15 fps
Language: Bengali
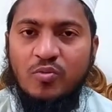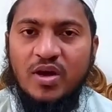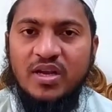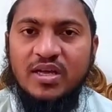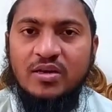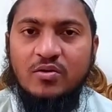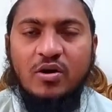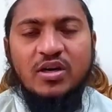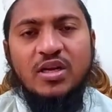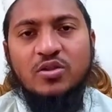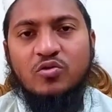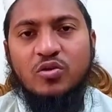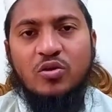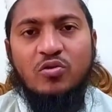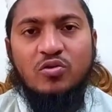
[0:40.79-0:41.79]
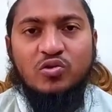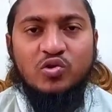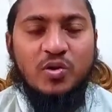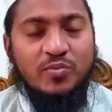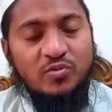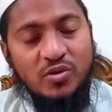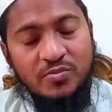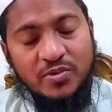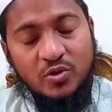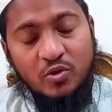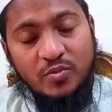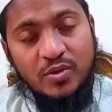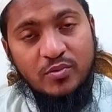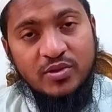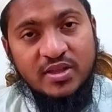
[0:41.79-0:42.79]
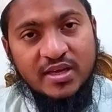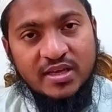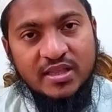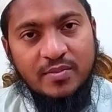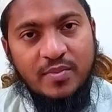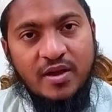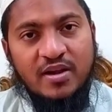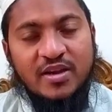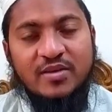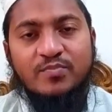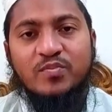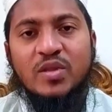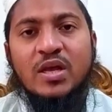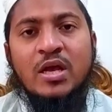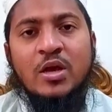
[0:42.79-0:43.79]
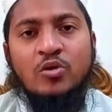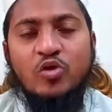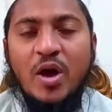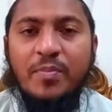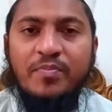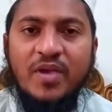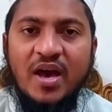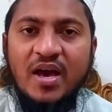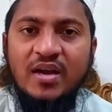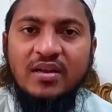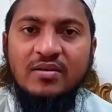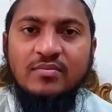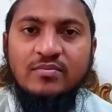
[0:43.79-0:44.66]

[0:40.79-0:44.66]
ঘুমালেন হঠাৎ করে কোনো স্বপ্ন আপনি ঘুমের মধ্যে দেখতে পারলেন তো আপনার